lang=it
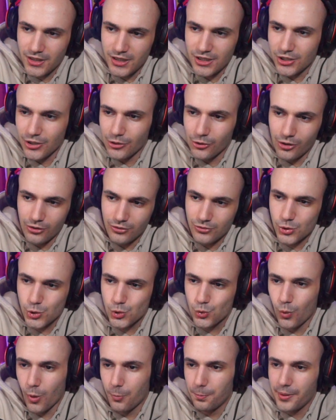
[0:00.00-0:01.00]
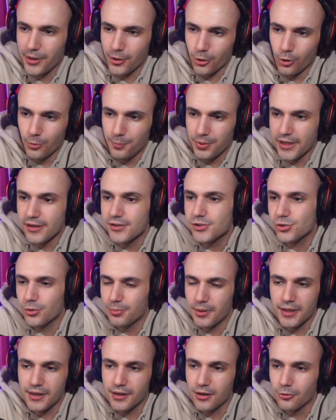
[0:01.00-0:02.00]
io swapperò penso
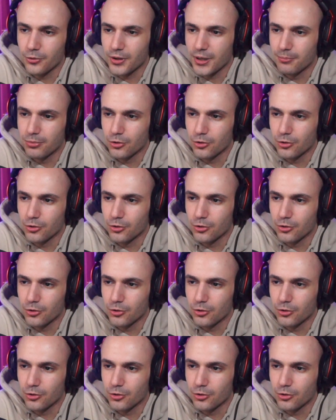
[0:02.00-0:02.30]
Bangalore